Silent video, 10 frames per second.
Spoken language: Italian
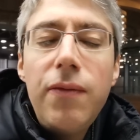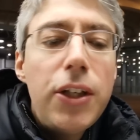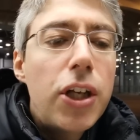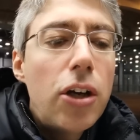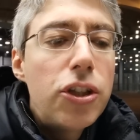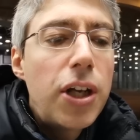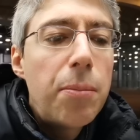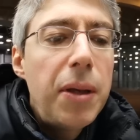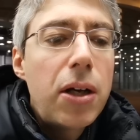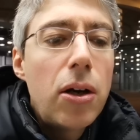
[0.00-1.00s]
Invece oggi
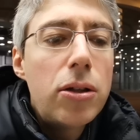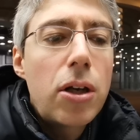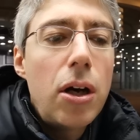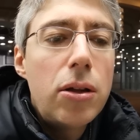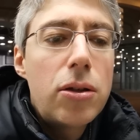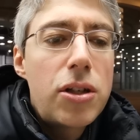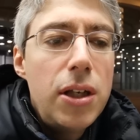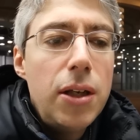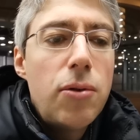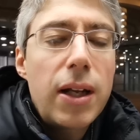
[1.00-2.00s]
al piccolo trotto,
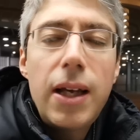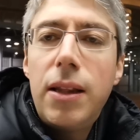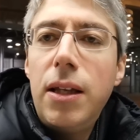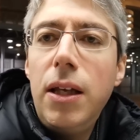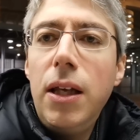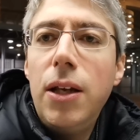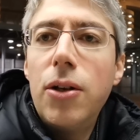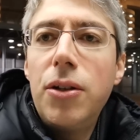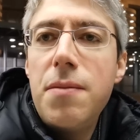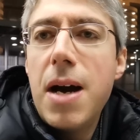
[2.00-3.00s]
sì, qualche
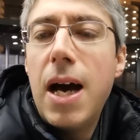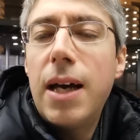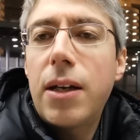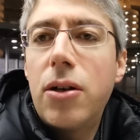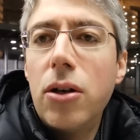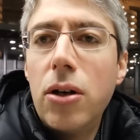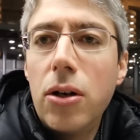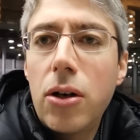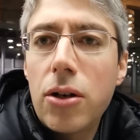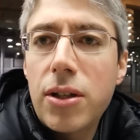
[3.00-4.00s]
tiro di
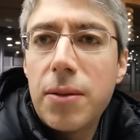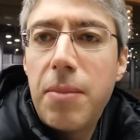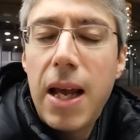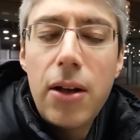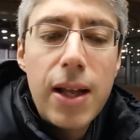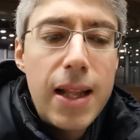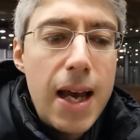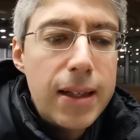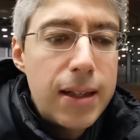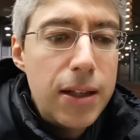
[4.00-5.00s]
Marco, cross bello da
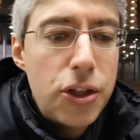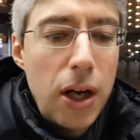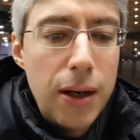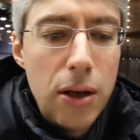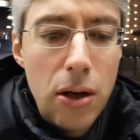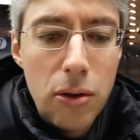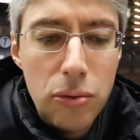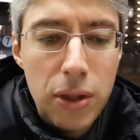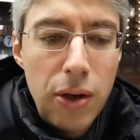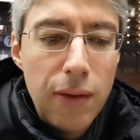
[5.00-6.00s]
destra di
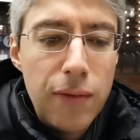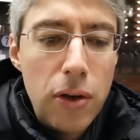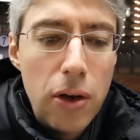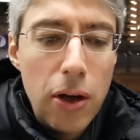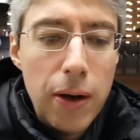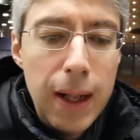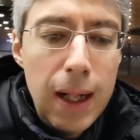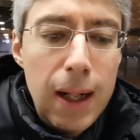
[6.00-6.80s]
Cialanoglu, tiro al volo